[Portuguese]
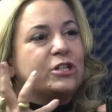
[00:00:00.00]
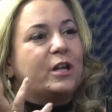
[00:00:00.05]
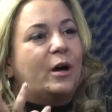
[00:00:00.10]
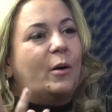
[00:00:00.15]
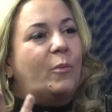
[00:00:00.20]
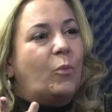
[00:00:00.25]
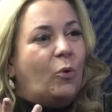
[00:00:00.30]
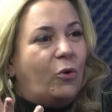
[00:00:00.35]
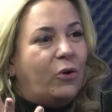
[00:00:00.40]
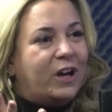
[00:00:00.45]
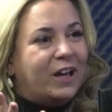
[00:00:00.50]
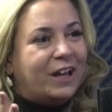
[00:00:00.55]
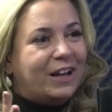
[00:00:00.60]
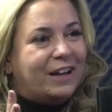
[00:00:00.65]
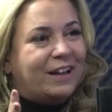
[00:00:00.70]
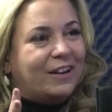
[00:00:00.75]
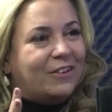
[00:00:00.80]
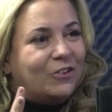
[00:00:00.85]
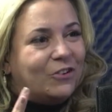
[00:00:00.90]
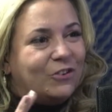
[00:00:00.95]
na boca,
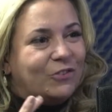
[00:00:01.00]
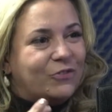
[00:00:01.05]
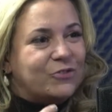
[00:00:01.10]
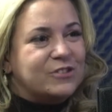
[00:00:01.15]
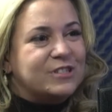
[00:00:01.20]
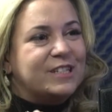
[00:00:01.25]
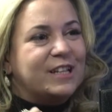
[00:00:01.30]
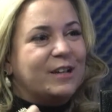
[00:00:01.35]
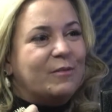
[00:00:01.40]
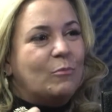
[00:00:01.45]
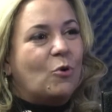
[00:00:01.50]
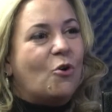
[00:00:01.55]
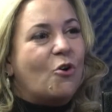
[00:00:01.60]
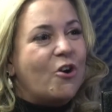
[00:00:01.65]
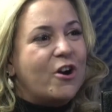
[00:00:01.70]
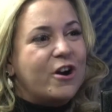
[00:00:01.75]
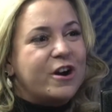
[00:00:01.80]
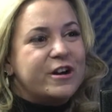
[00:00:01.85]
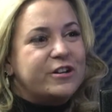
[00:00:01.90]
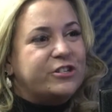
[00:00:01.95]
né? Quando você
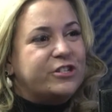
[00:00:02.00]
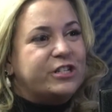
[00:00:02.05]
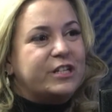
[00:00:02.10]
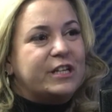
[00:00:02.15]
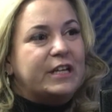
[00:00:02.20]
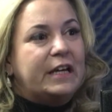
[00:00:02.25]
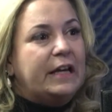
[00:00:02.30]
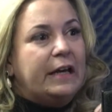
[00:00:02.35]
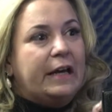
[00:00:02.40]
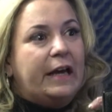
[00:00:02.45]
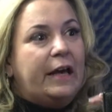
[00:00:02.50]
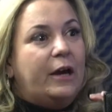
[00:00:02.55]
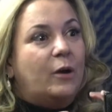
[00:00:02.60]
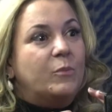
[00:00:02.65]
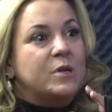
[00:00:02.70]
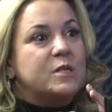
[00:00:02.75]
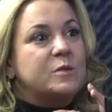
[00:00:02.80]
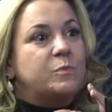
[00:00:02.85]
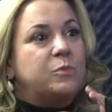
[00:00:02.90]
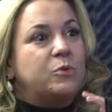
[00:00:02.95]
morde, é
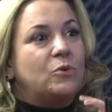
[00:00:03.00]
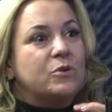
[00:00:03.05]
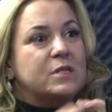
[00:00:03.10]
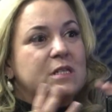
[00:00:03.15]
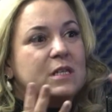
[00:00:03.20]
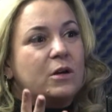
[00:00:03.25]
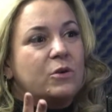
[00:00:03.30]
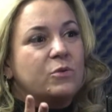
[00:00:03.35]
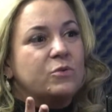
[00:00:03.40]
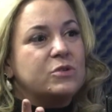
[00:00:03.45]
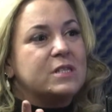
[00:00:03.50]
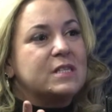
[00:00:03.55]
uma explosão de